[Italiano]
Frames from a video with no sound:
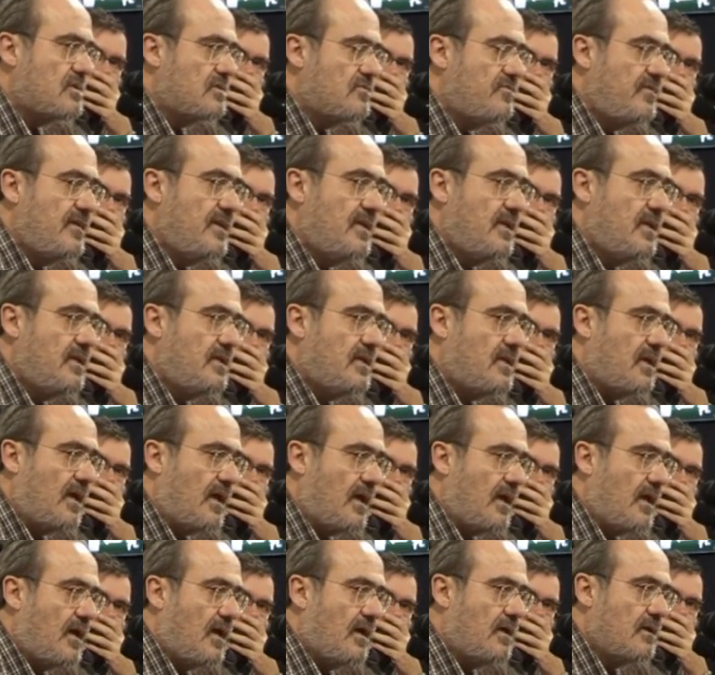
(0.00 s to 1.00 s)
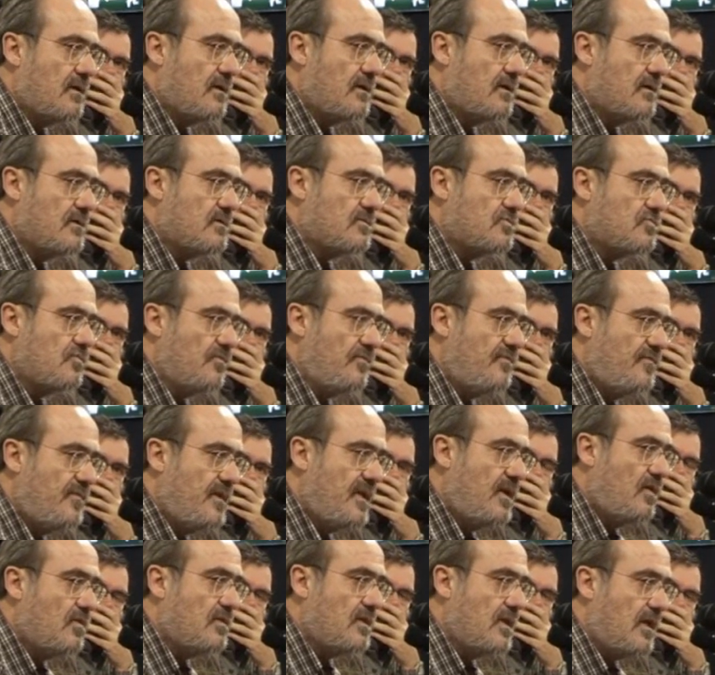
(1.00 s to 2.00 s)
finite sul
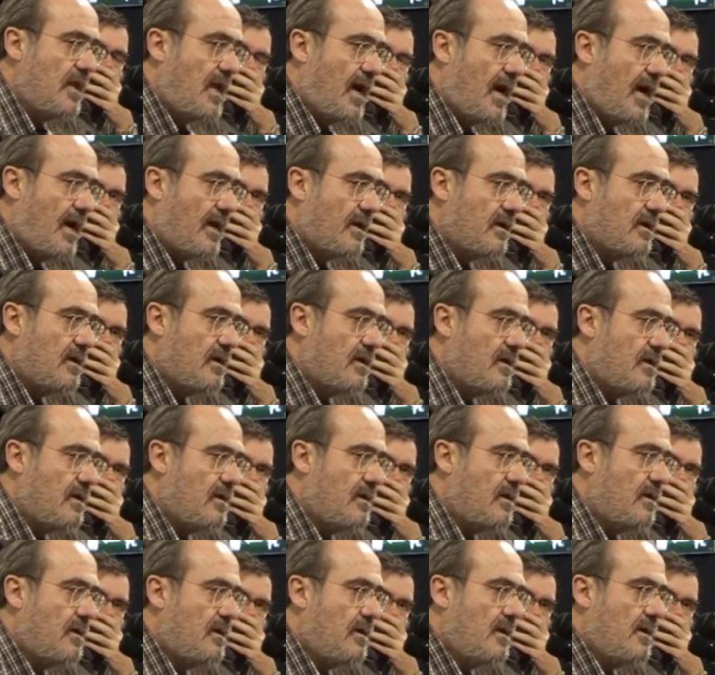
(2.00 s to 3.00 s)
filo di lana,